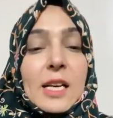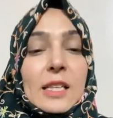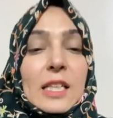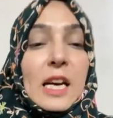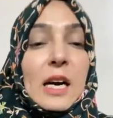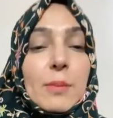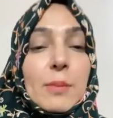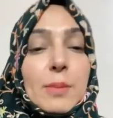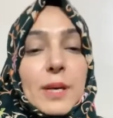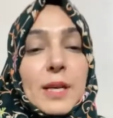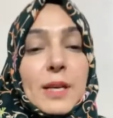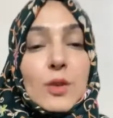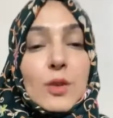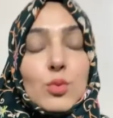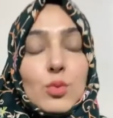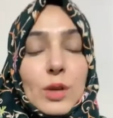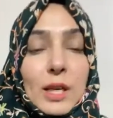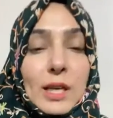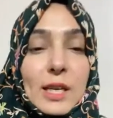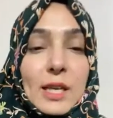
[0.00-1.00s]
या फिर
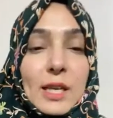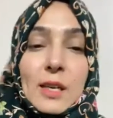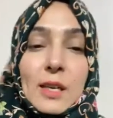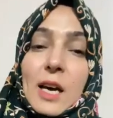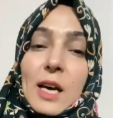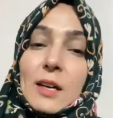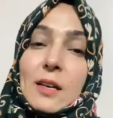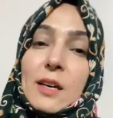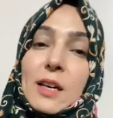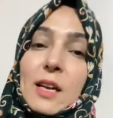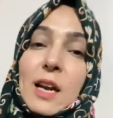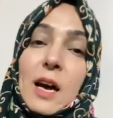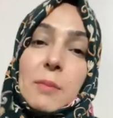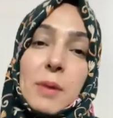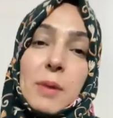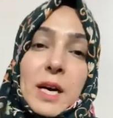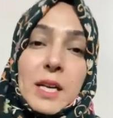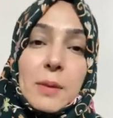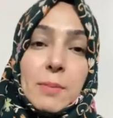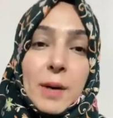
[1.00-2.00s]
यूं कहें कि अगर
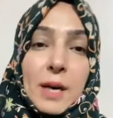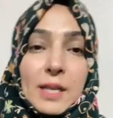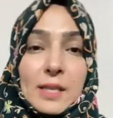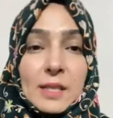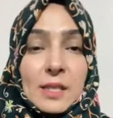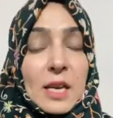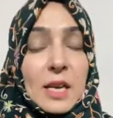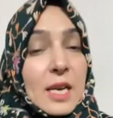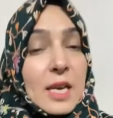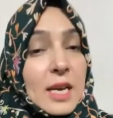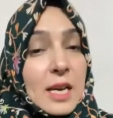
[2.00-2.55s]
हमारे पास